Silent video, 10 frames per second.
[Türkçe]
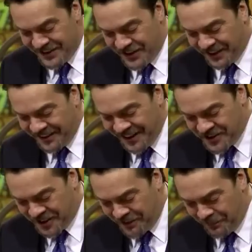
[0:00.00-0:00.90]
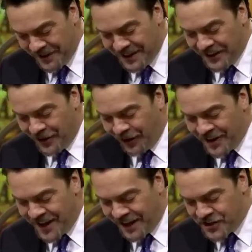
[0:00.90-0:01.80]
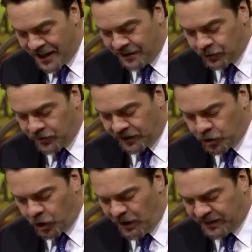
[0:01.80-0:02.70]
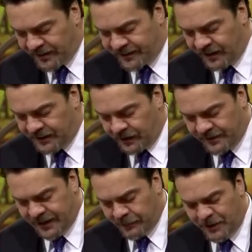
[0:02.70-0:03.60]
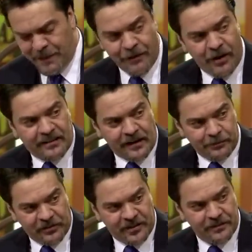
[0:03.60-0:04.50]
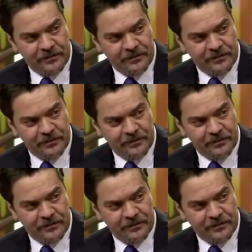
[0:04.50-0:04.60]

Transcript: çatıya çıkıp yoldan geçenlerin üzerine domates, salatalık, sebze, meyve atarmışsın. Evet